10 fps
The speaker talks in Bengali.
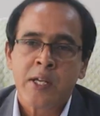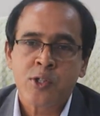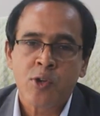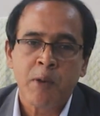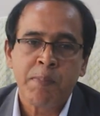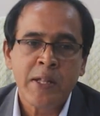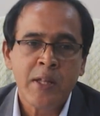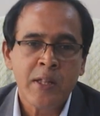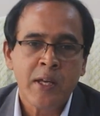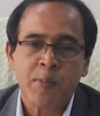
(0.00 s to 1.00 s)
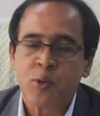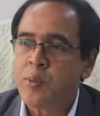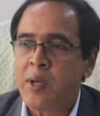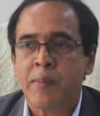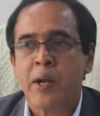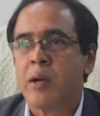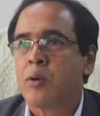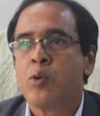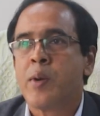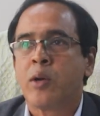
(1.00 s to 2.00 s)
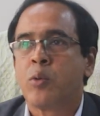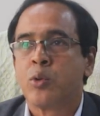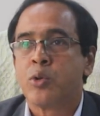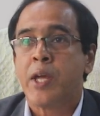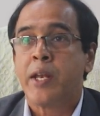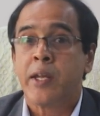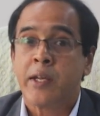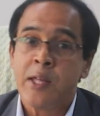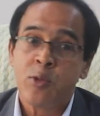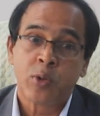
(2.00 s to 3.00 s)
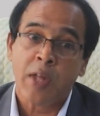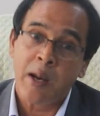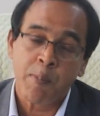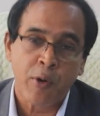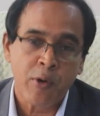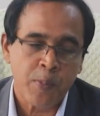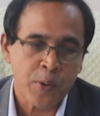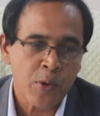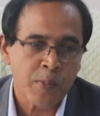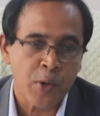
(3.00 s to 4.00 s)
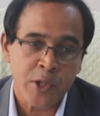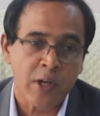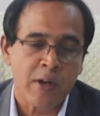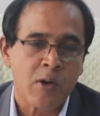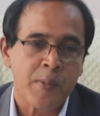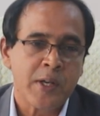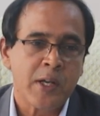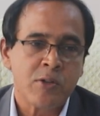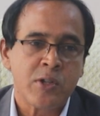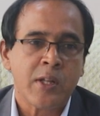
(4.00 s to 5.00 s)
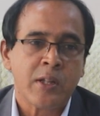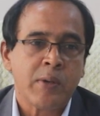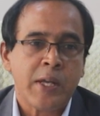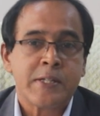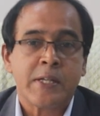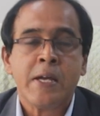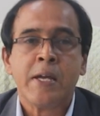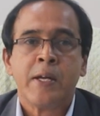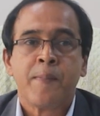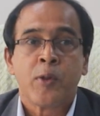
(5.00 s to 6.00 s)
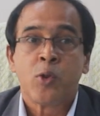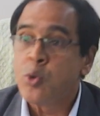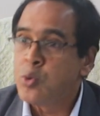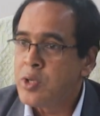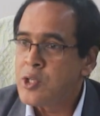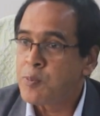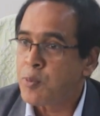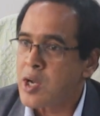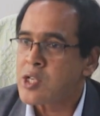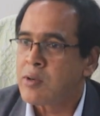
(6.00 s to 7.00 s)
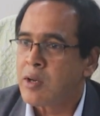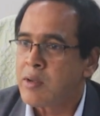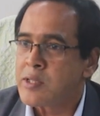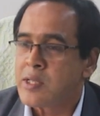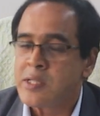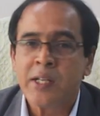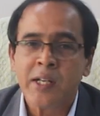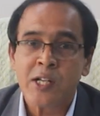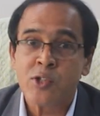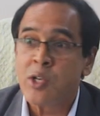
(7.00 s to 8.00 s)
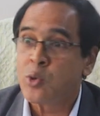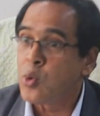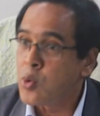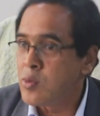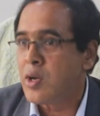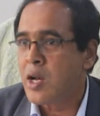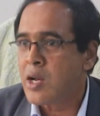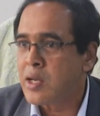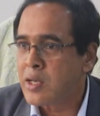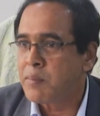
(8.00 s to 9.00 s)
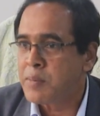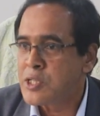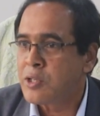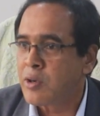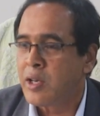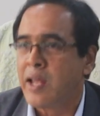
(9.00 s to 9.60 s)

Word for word: স্টল বৃদ্ধির দিকে প্রথমে আমরা খুব একটা গুরুত্ব দেইনি কিন্তু তারপরেও প্রথম পরিচালনা কমিটি কিন্তু সিদ্ধান্ত নিয়েছে নতুন কিছু প্রকাশনা রয়েছে যেখানে আসলে তরুণরা বেশি করে